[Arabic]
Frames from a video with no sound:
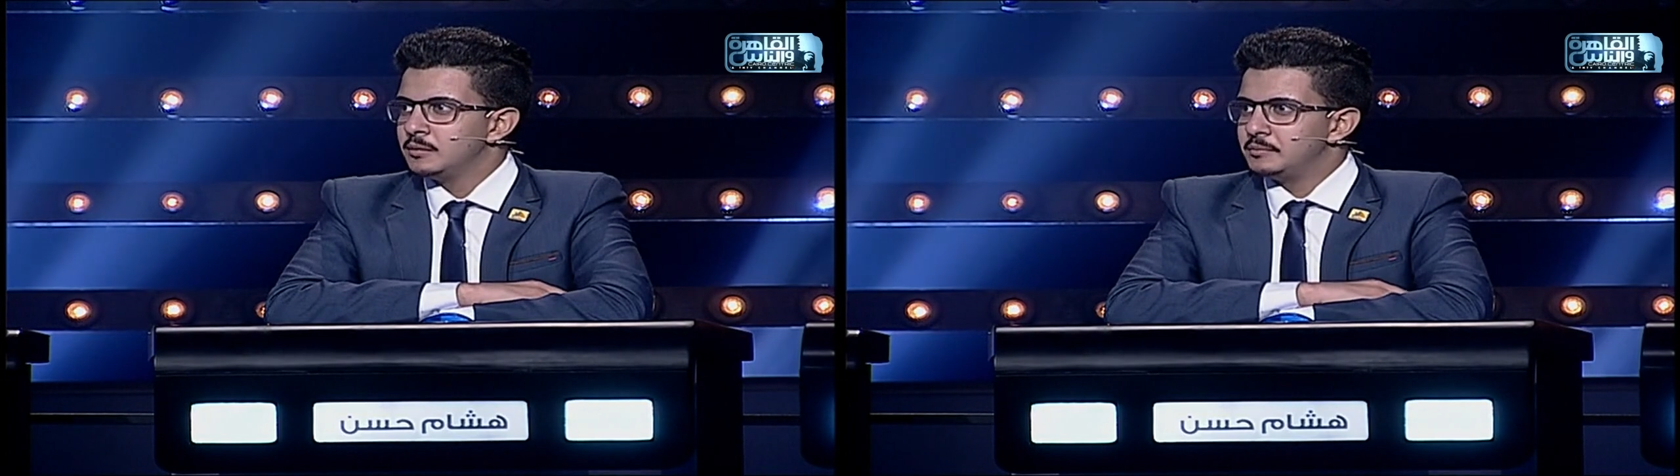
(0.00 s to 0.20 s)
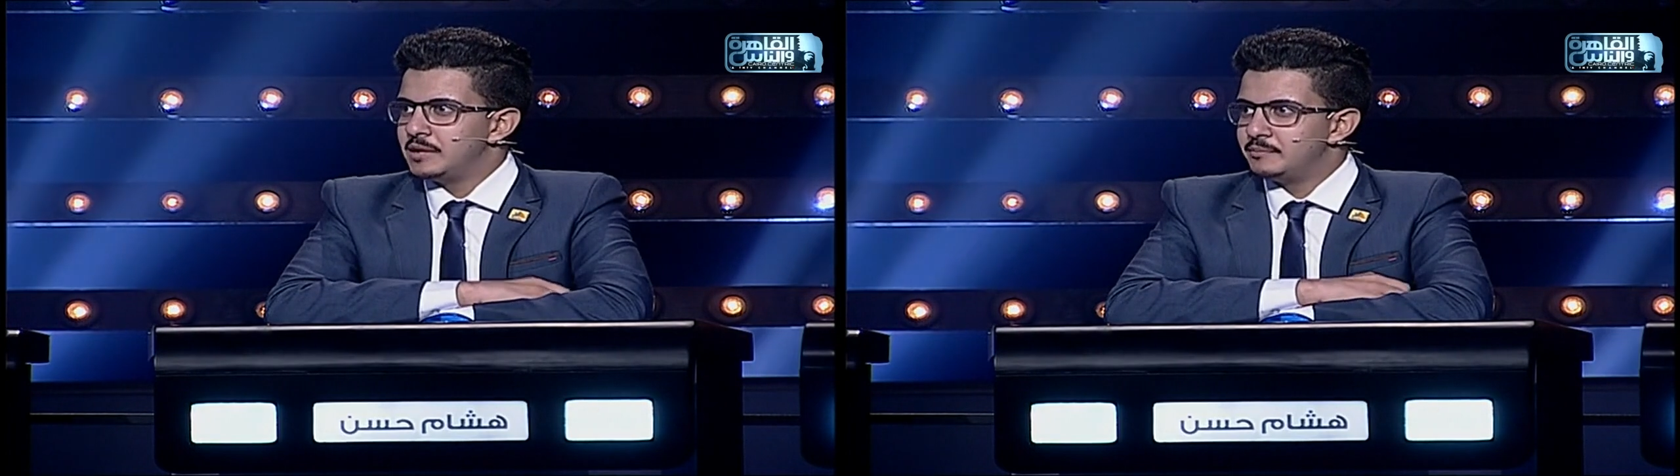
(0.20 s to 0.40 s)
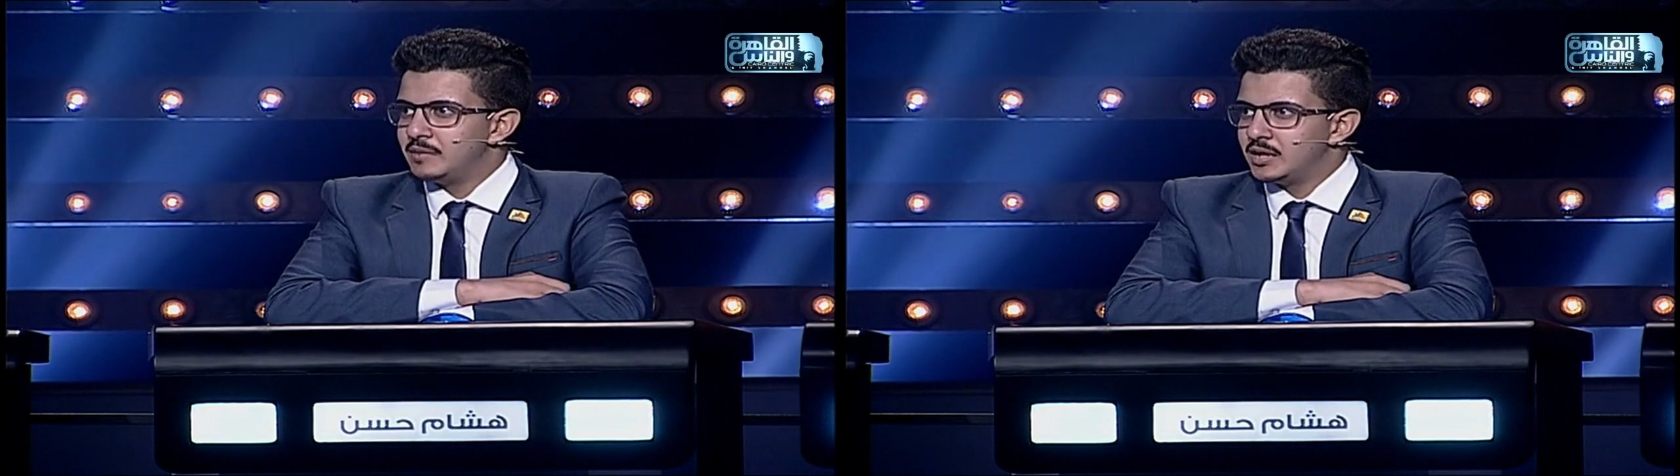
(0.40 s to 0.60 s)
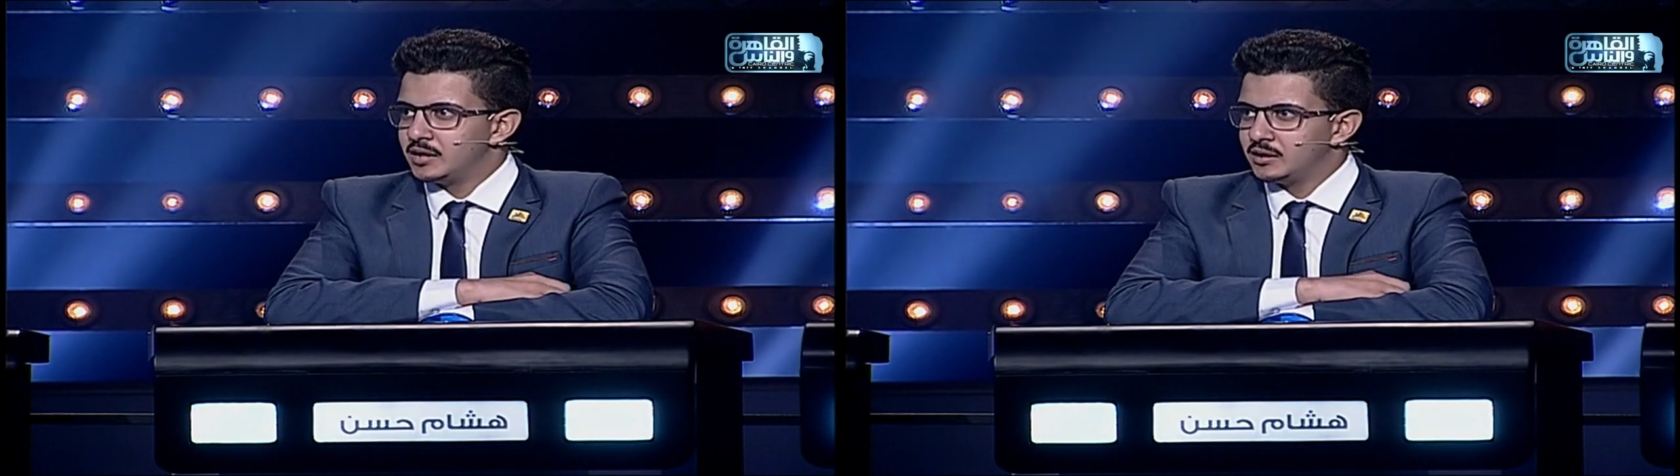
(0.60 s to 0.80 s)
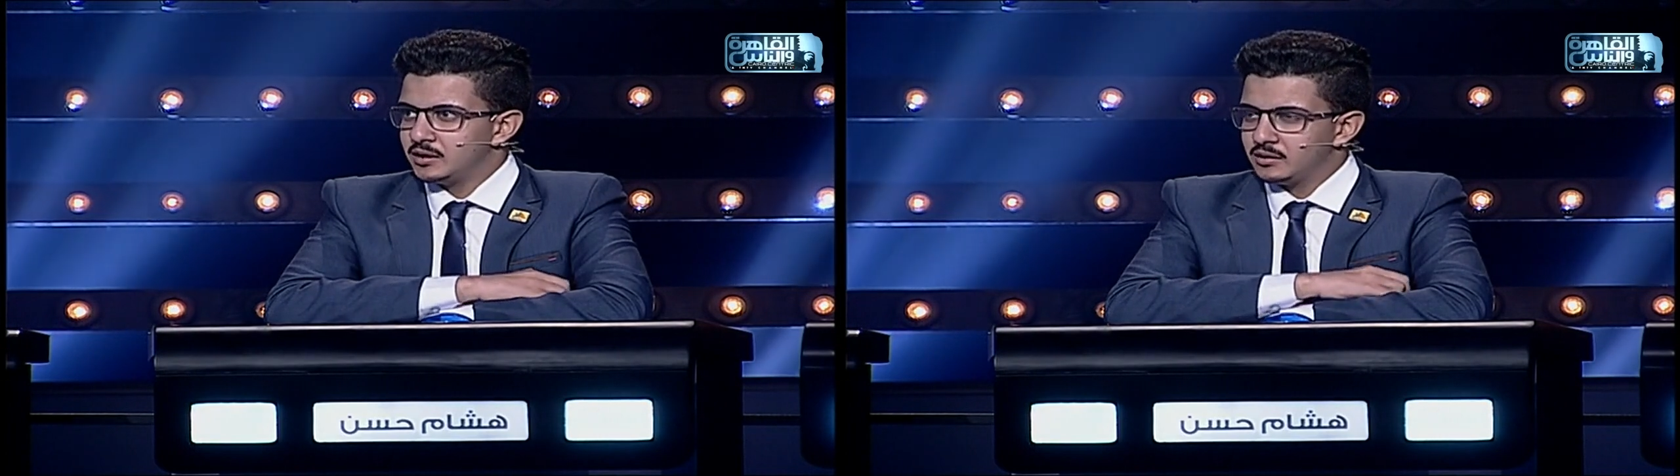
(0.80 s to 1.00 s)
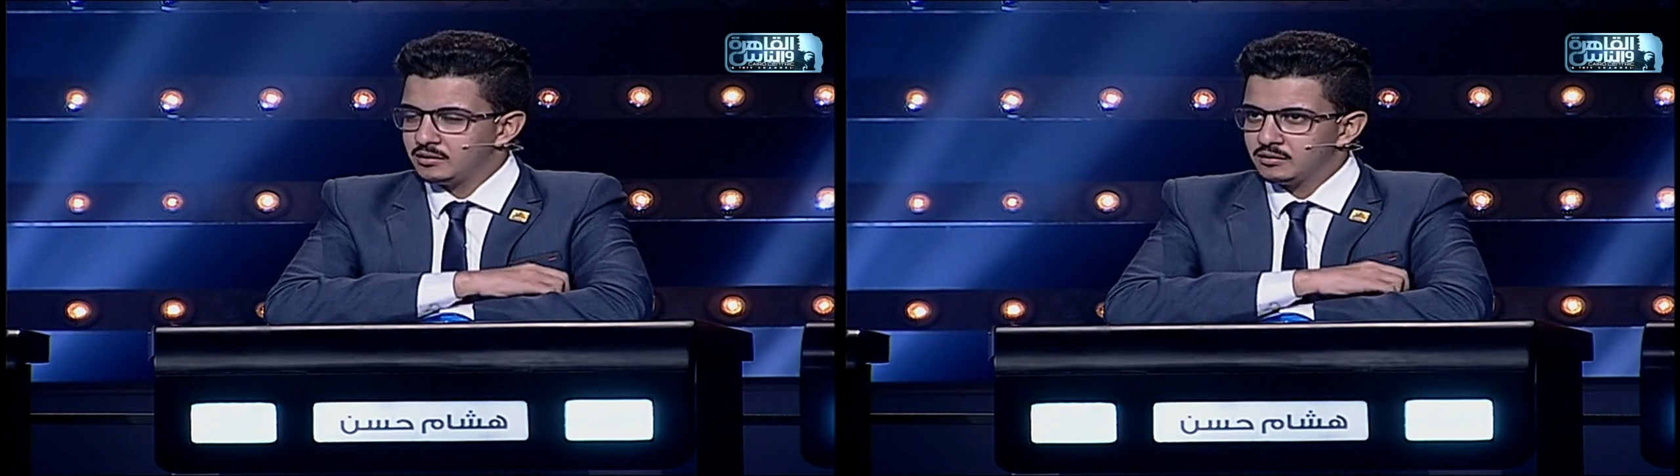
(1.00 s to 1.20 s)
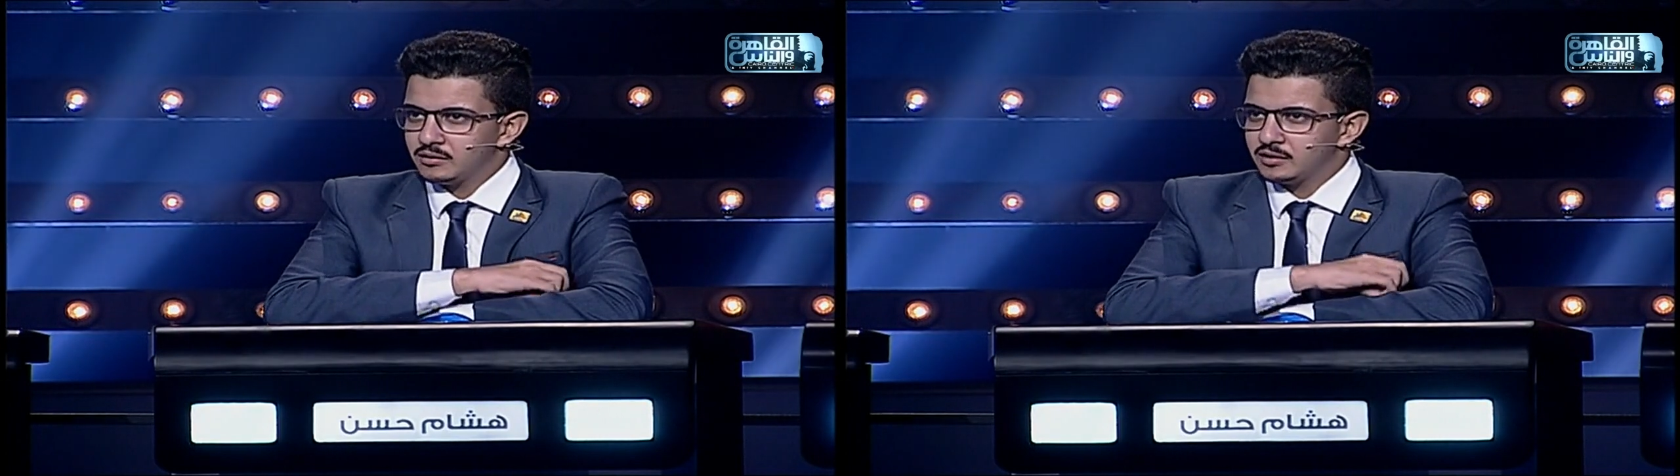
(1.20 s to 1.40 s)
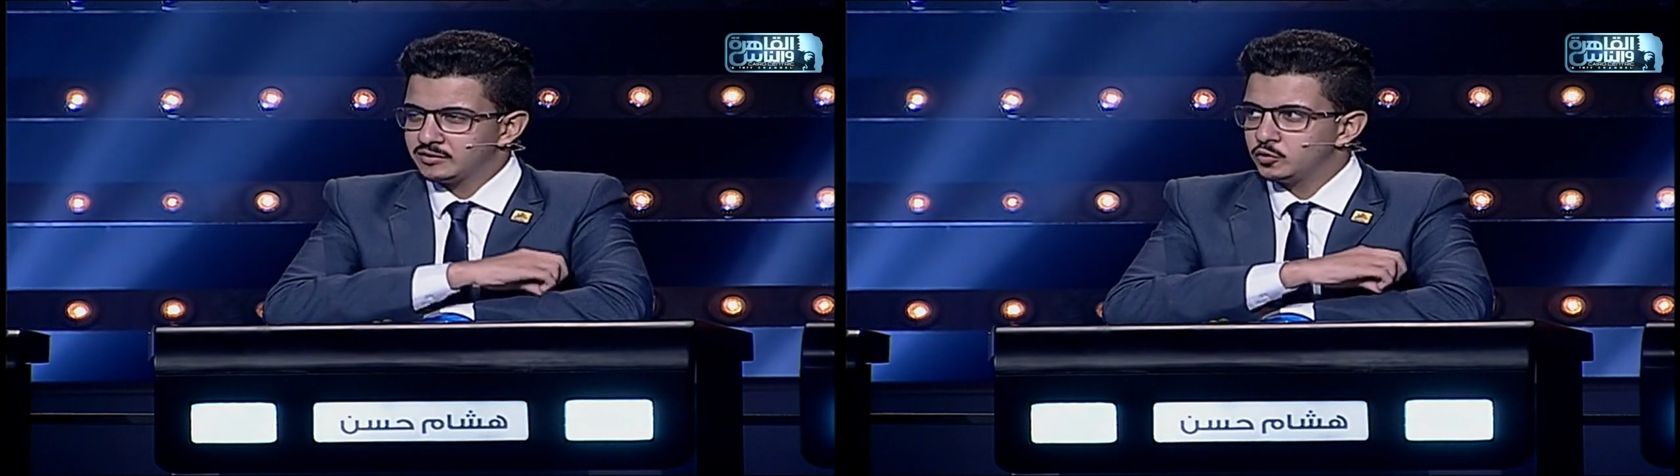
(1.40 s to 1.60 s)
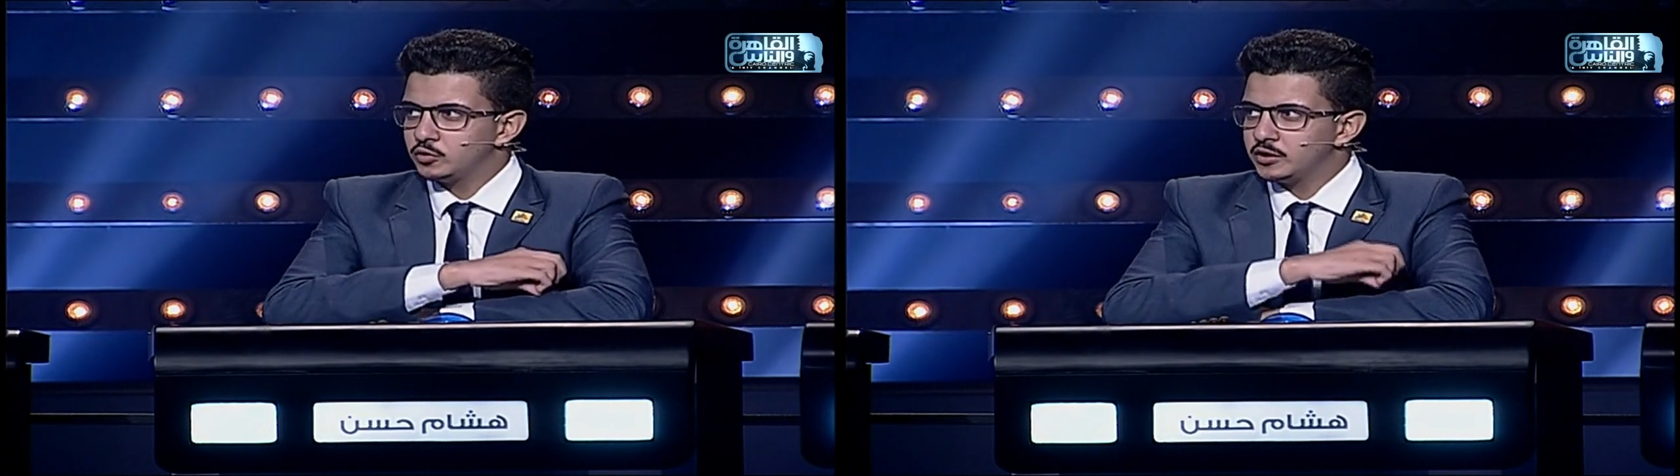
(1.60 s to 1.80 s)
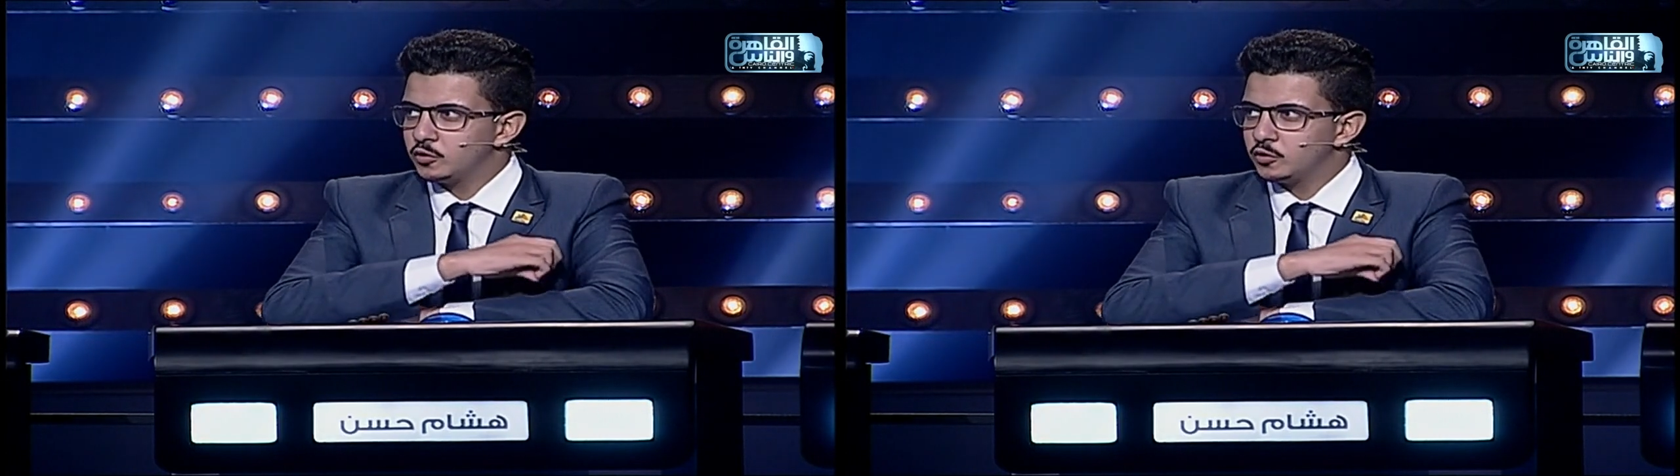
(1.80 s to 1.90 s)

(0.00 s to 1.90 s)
لما اسيوط